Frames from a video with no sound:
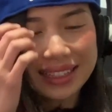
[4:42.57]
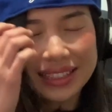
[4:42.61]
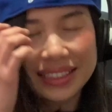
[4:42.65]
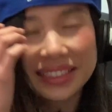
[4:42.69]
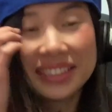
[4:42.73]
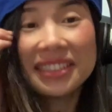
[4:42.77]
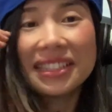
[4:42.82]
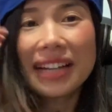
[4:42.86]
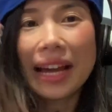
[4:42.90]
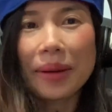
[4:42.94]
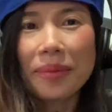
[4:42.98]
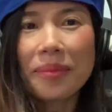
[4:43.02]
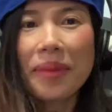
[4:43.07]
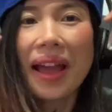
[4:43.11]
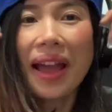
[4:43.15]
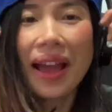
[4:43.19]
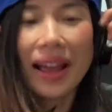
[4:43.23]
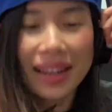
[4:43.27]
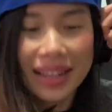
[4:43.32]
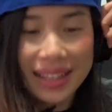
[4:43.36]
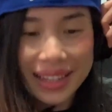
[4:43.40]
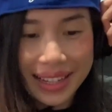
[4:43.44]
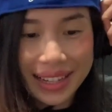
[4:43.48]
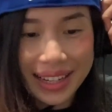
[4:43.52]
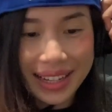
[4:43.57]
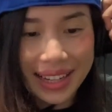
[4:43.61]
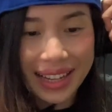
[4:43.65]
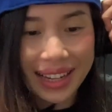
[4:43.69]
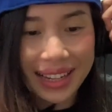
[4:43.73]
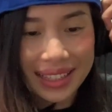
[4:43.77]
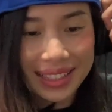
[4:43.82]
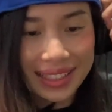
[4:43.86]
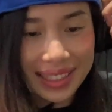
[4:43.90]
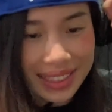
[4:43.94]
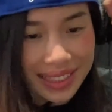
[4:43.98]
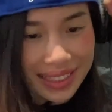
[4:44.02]
เดือดมากเลยค่ะ
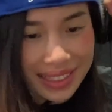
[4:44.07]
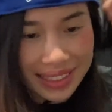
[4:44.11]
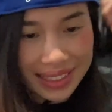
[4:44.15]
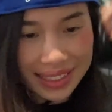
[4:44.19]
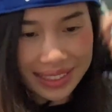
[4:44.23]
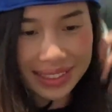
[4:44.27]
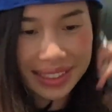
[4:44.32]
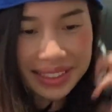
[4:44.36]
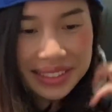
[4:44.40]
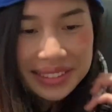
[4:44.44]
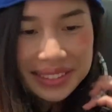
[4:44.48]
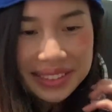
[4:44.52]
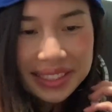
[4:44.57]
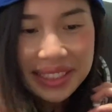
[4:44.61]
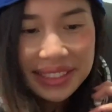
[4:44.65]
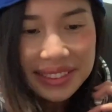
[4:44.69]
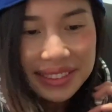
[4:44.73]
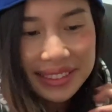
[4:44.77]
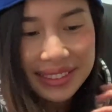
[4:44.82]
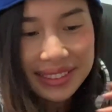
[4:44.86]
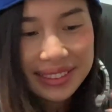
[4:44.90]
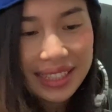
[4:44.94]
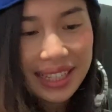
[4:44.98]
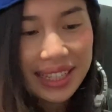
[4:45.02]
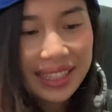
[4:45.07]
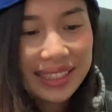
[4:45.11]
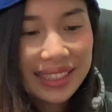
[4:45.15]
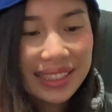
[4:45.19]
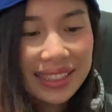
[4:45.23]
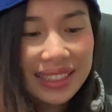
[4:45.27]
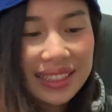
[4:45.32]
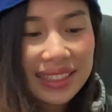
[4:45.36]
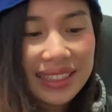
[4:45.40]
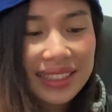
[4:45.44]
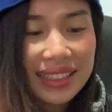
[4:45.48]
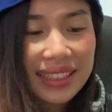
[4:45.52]
เดือดจริ
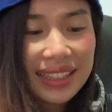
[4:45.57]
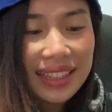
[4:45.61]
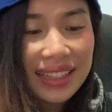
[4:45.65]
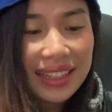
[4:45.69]
งๆ